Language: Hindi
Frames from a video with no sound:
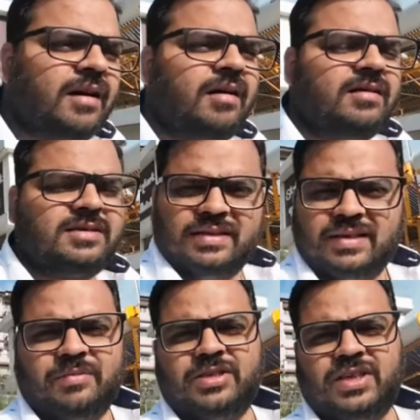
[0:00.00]
आ,
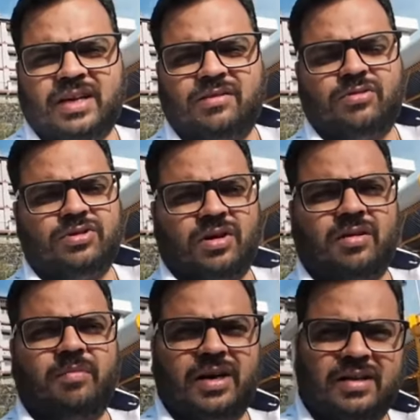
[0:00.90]
सीज़न में शायद कुछ
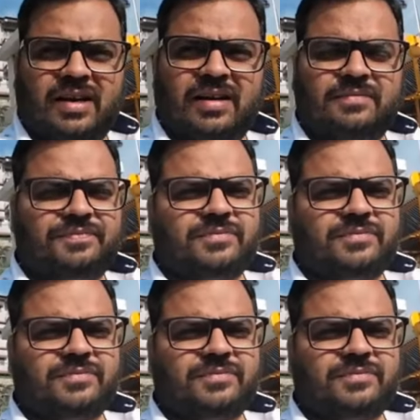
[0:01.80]
और बढ़ जाए